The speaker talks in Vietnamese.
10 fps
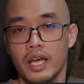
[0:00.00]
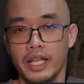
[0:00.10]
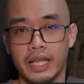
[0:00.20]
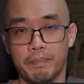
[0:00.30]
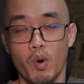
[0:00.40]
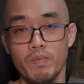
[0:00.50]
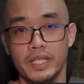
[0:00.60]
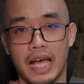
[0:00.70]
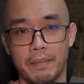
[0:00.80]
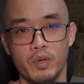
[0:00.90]
Hết tập
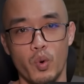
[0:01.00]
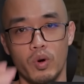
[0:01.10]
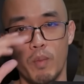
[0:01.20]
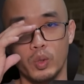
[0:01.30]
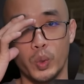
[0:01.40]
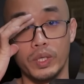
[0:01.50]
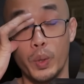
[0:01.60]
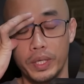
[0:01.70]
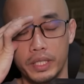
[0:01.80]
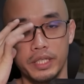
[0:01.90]
48 của bộ
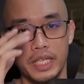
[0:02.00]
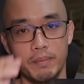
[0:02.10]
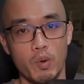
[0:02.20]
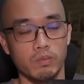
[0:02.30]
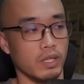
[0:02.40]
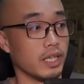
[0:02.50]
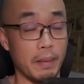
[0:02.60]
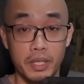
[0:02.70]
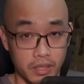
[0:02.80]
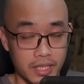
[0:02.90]
truyện Huyền Giới Chi Môn.
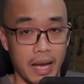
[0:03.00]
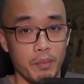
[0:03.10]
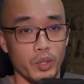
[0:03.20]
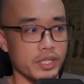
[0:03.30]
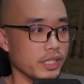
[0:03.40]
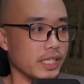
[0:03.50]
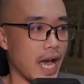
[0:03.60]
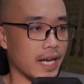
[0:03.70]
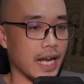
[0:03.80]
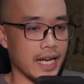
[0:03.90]
Cảm ơn tất cả mọi người
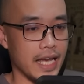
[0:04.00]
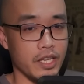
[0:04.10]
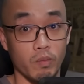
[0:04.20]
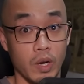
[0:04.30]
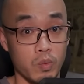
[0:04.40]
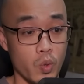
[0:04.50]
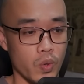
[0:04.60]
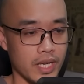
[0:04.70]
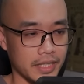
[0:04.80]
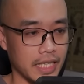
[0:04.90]
đã lắng nghe giọng đọc
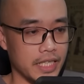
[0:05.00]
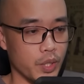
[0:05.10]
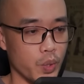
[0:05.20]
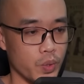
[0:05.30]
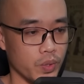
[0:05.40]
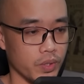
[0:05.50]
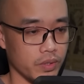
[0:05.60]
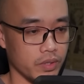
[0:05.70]
của Lát Radio.